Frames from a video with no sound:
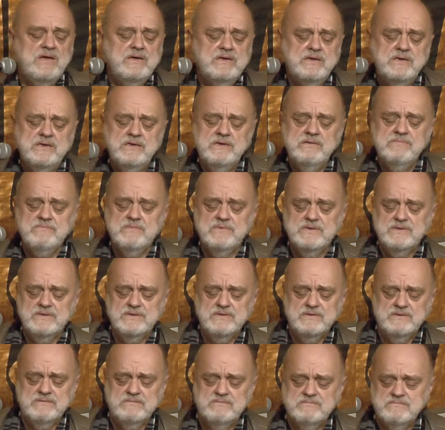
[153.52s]
I
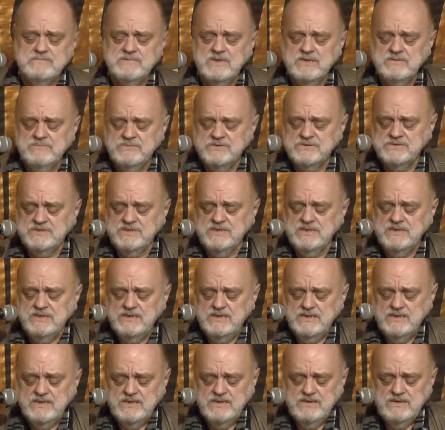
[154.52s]
tak może
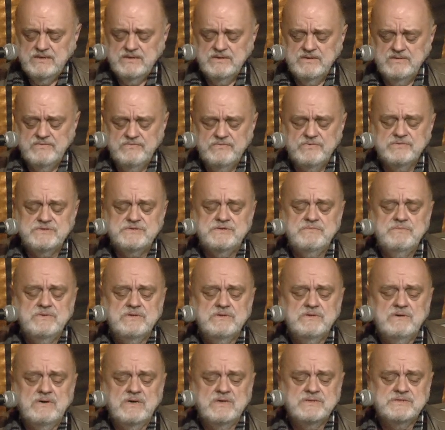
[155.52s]
wrócimy
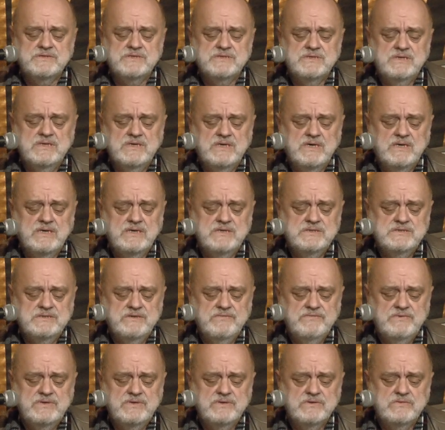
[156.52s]
do Andrzeja.
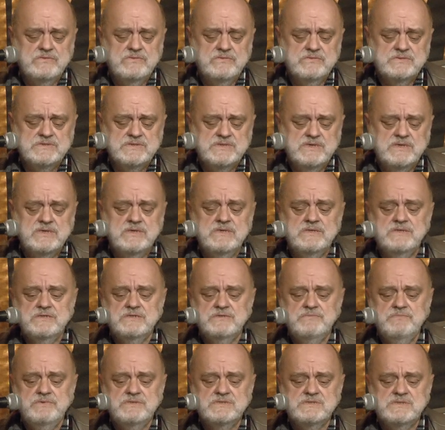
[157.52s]
Andrzej Waligórski
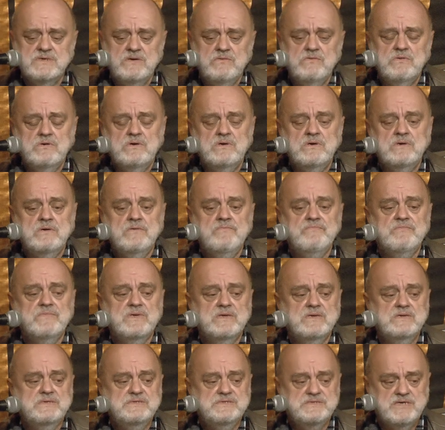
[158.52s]
kiedyś pisał o
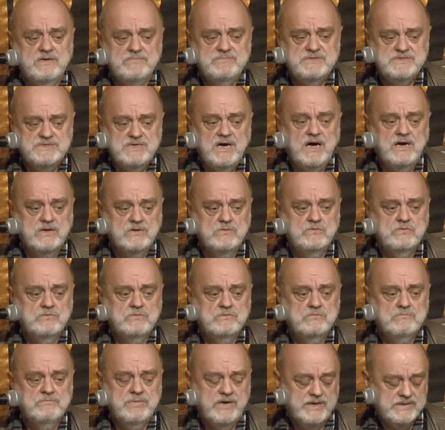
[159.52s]
dziamdziaku.
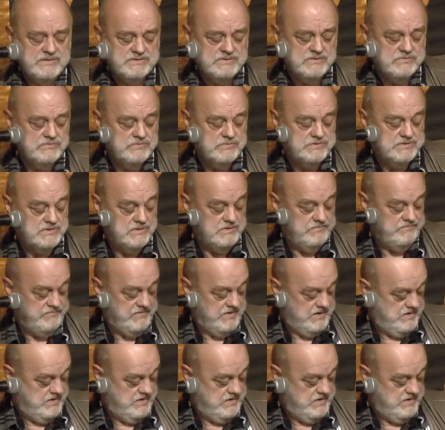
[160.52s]
Bardzo dużo